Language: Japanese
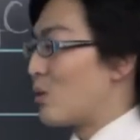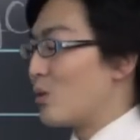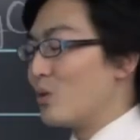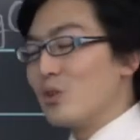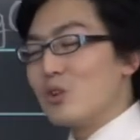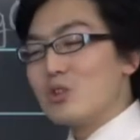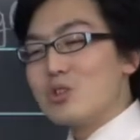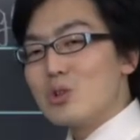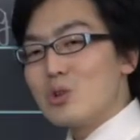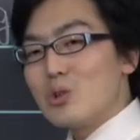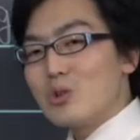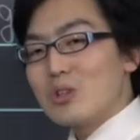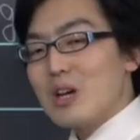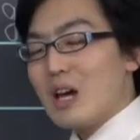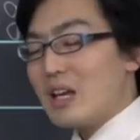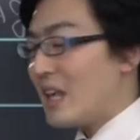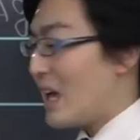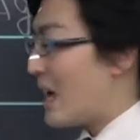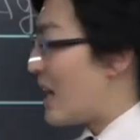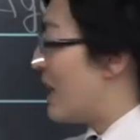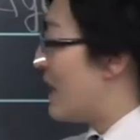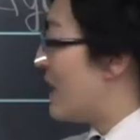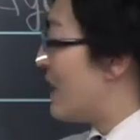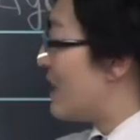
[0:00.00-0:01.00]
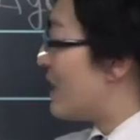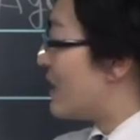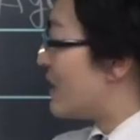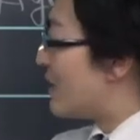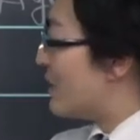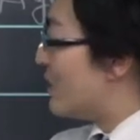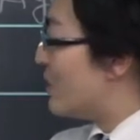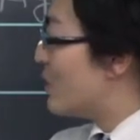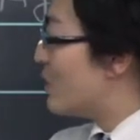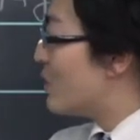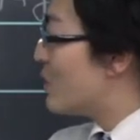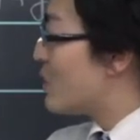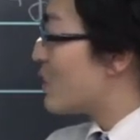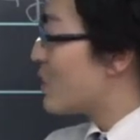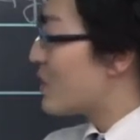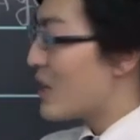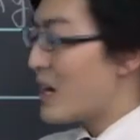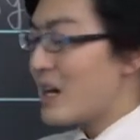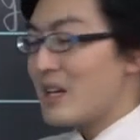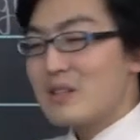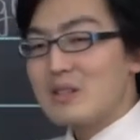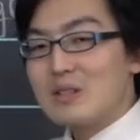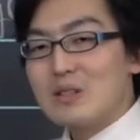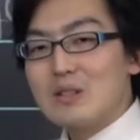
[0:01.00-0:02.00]
この状態で硫
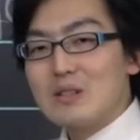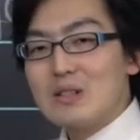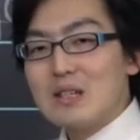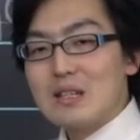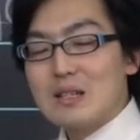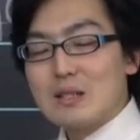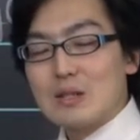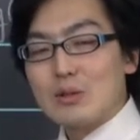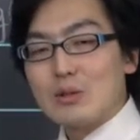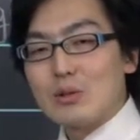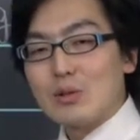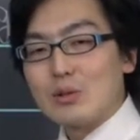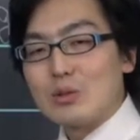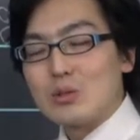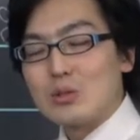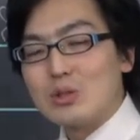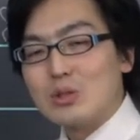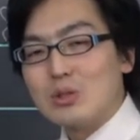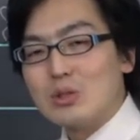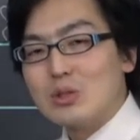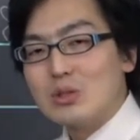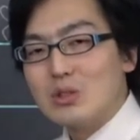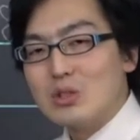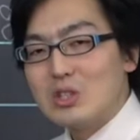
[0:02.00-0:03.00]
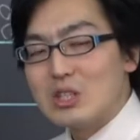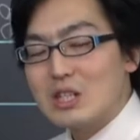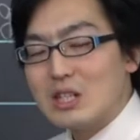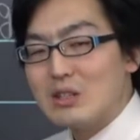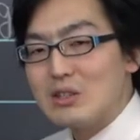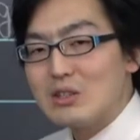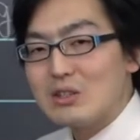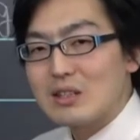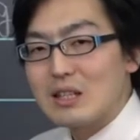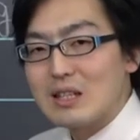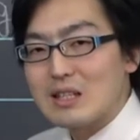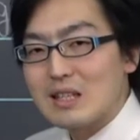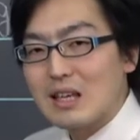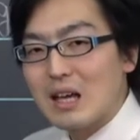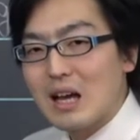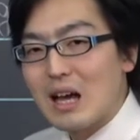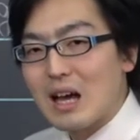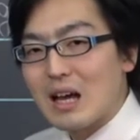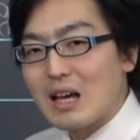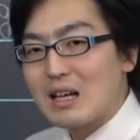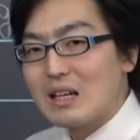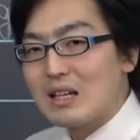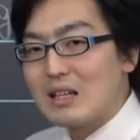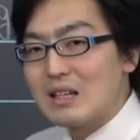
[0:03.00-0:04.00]
化水素を通じるんです
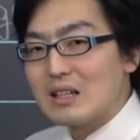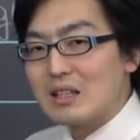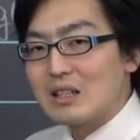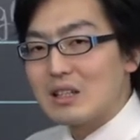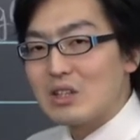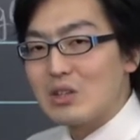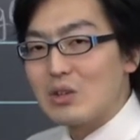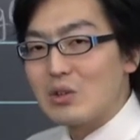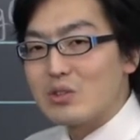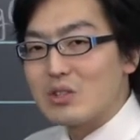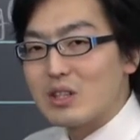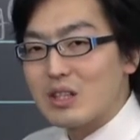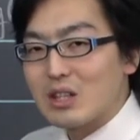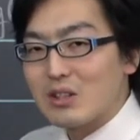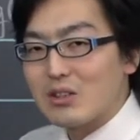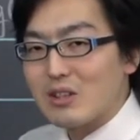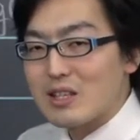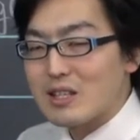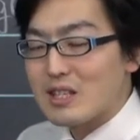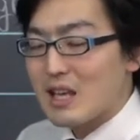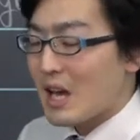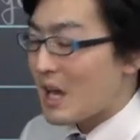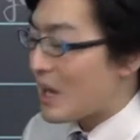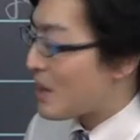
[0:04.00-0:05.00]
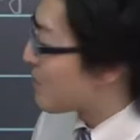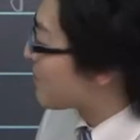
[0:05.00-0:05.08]
が気をつけてください。